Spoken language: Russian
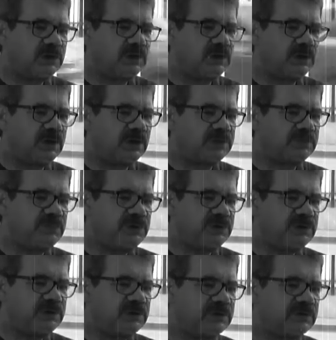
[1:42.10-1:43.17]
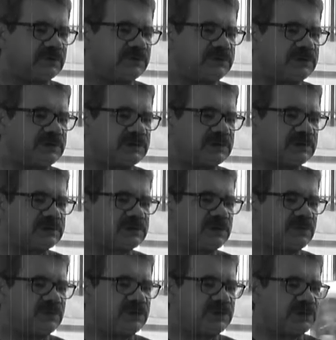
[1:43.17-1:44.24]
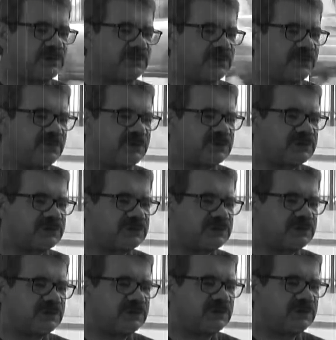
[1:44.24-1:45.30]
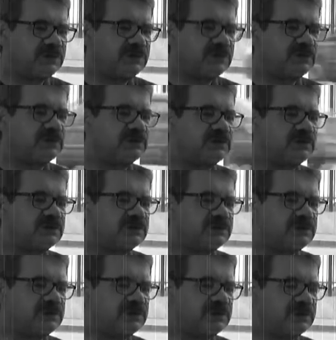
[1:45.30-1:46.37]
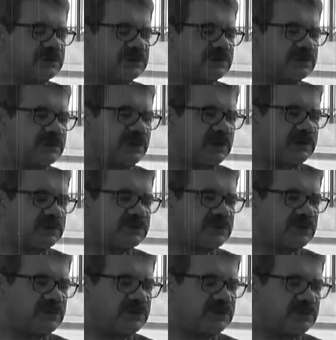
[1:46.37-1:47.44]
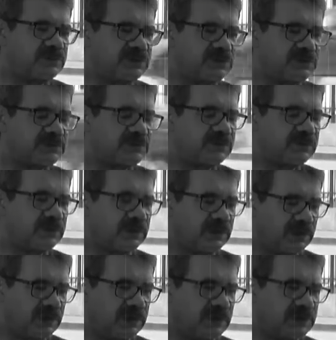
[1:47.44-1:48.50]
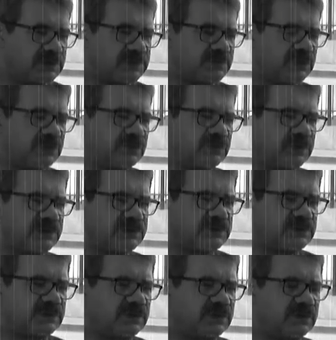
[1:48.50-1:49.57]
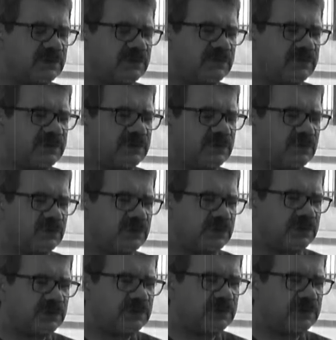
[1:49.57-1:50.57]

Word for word: э, отменили все события по важности и э, сделали центральным событием, естественно, смену власти э, в регионе.